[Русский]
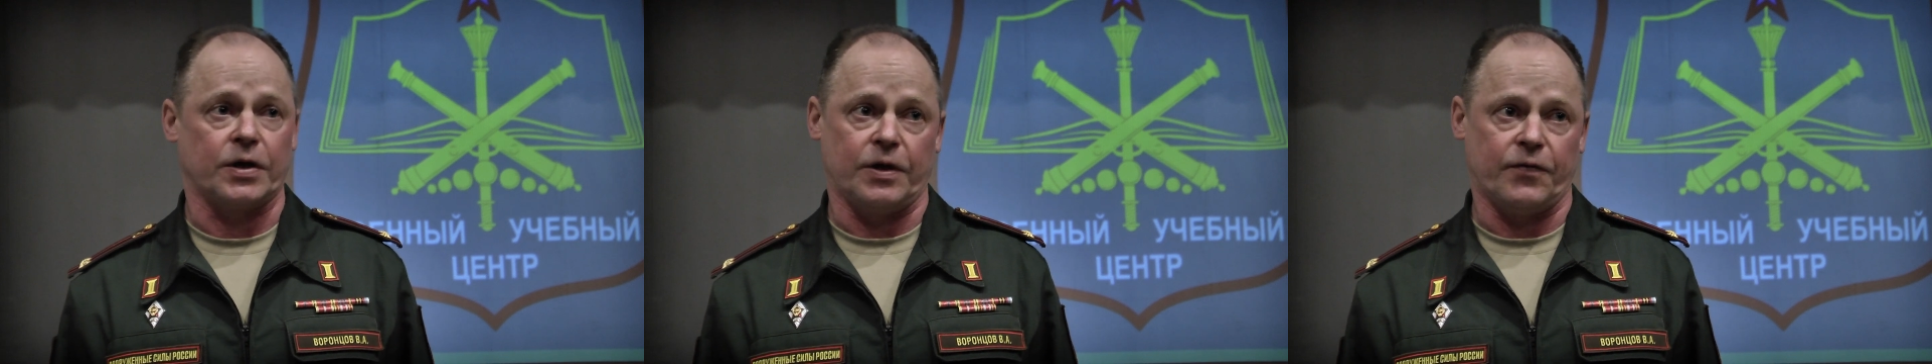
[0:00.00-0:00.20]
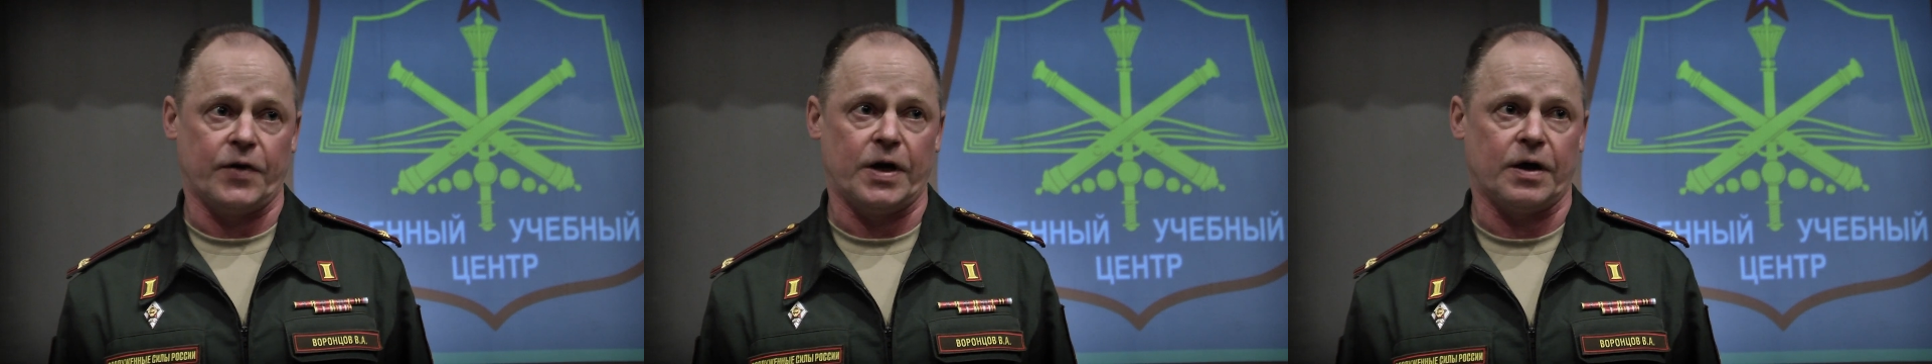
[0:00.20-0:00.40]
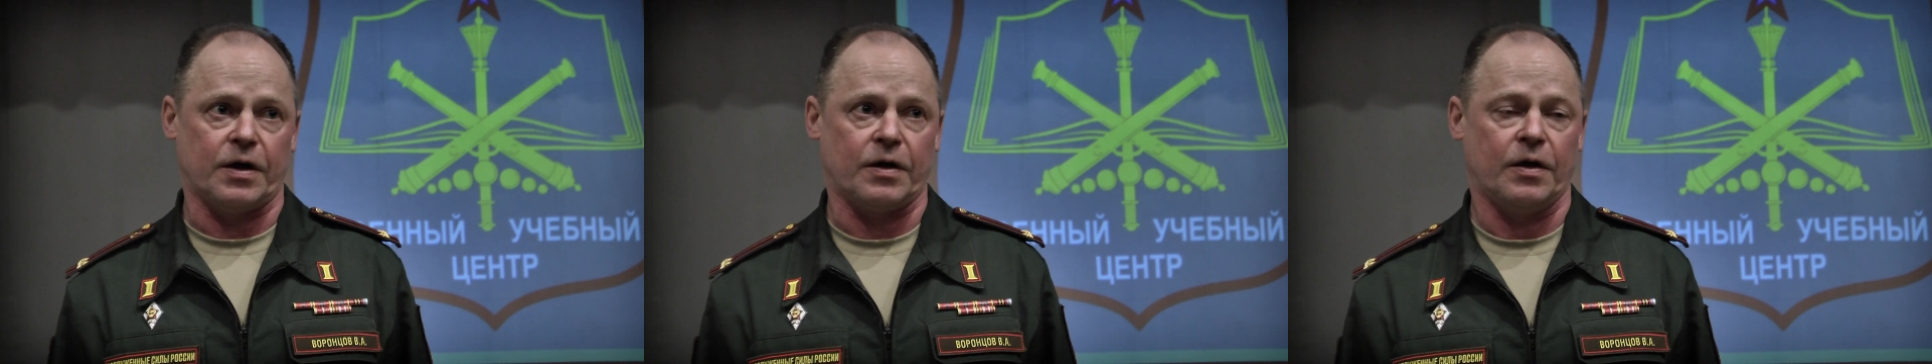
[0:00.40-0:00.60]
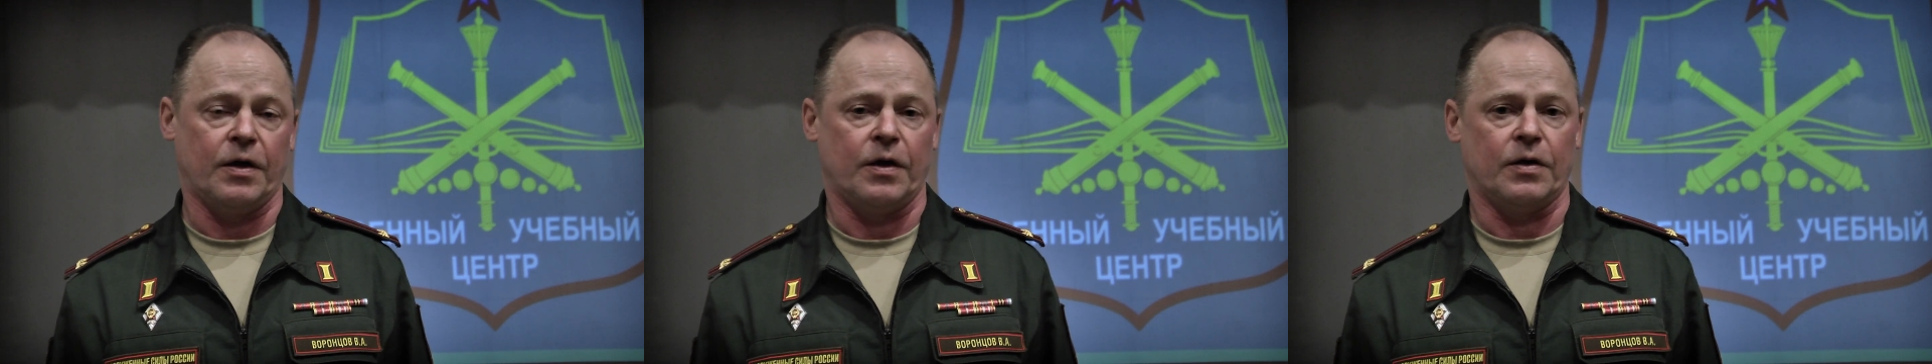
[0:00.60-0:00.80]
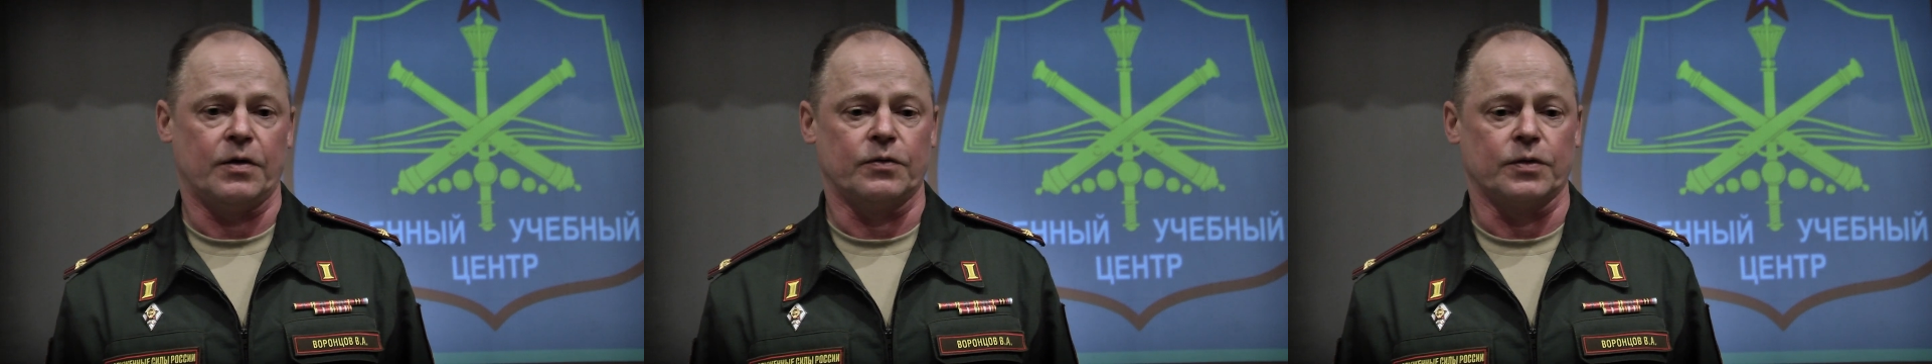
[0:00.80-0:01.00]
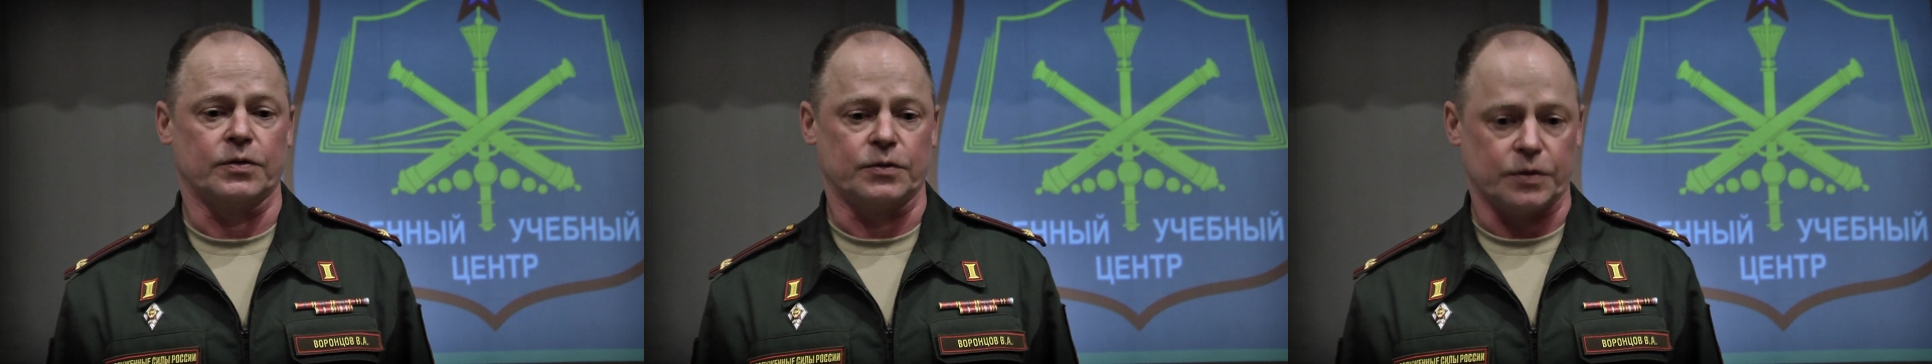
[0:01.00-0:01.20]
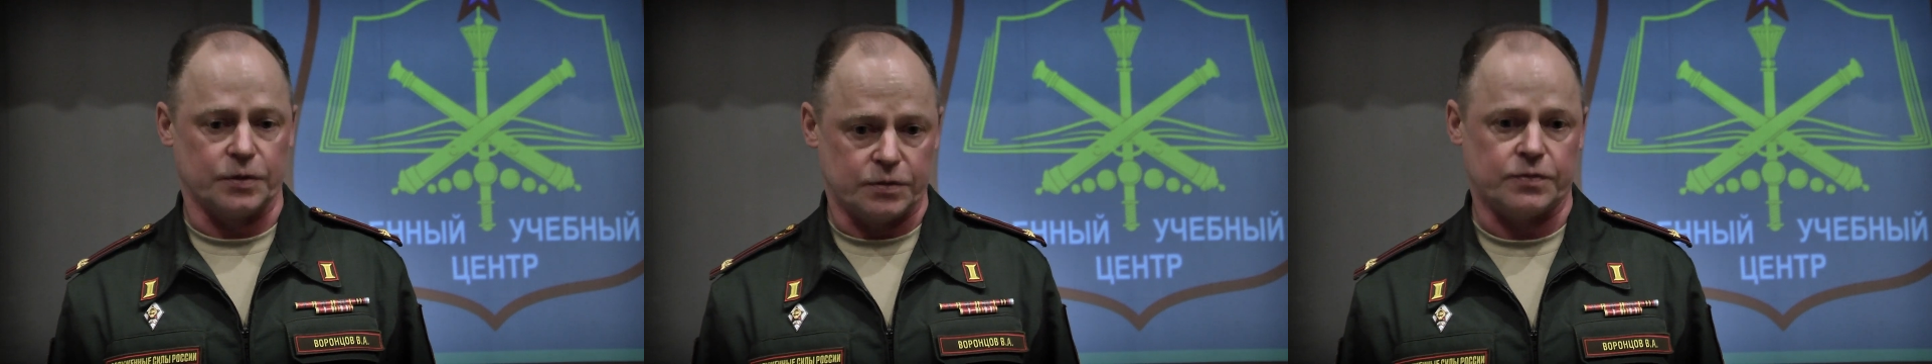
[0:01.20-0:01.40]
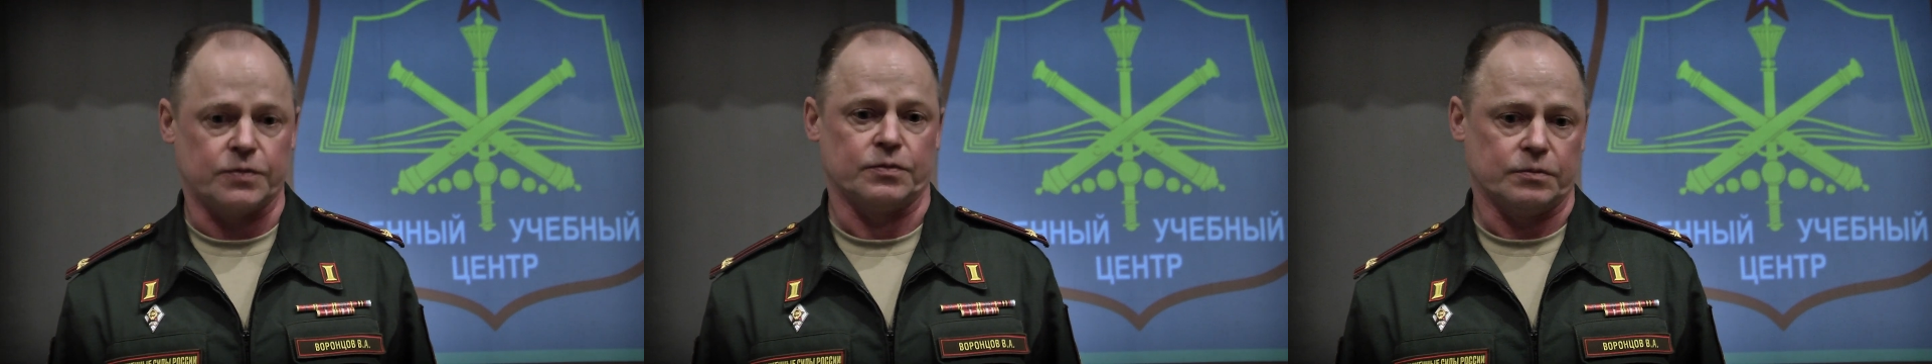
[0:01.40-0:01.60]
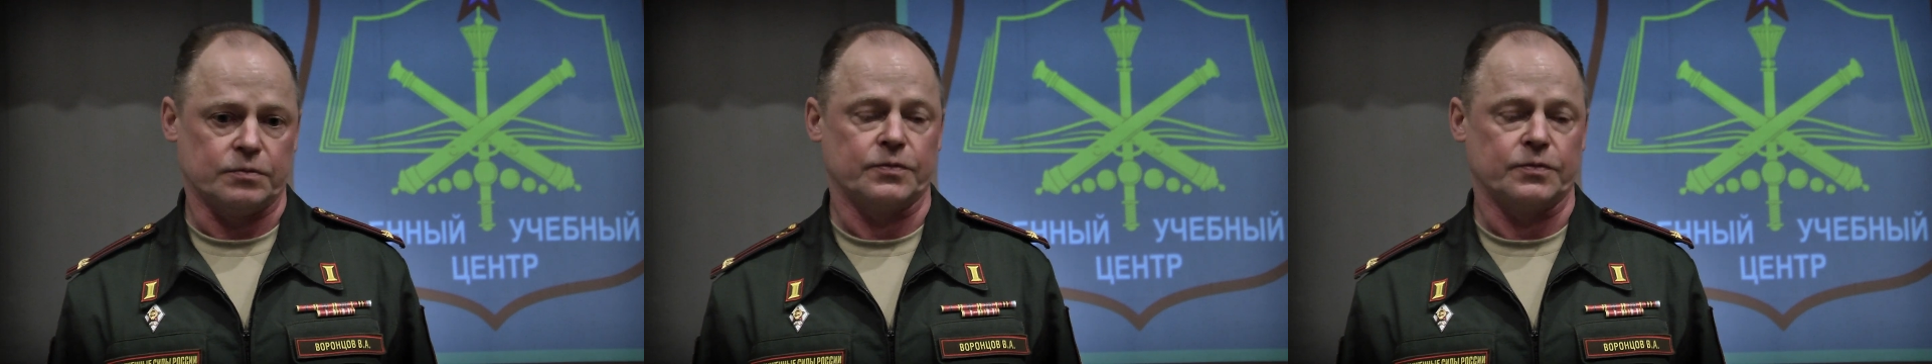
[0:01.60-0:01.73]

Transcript: дневальных, вот, то есть